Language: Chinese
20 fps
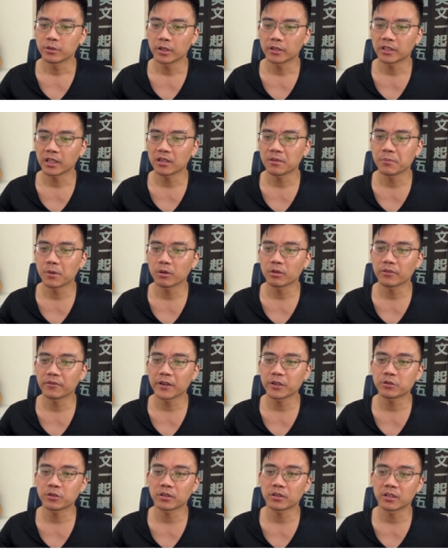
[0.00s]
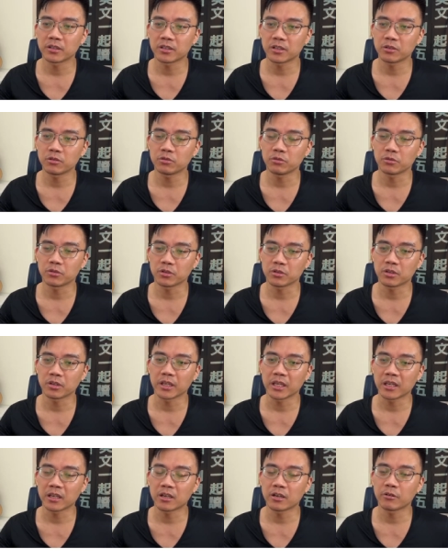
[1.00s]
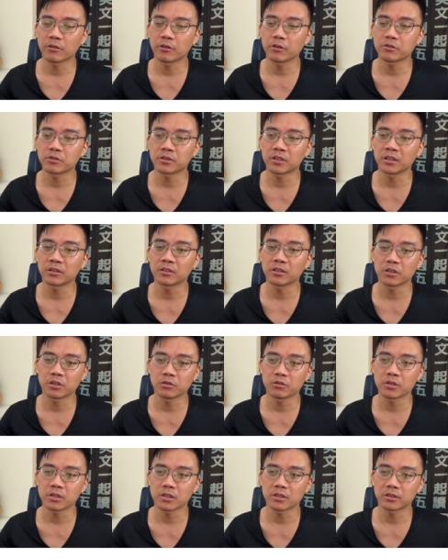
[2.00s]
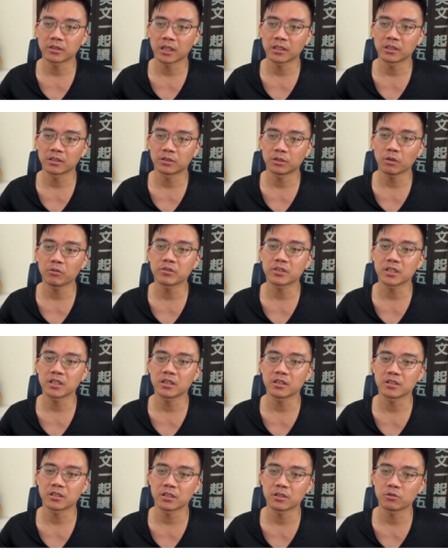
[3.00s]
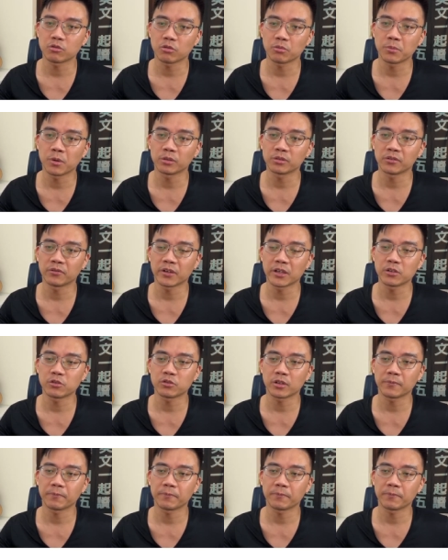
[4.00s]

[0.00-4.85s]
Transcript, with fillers: 以它的 motivation 很清楚，就是 encourage Tinder user。它的动机很清楚，motivation。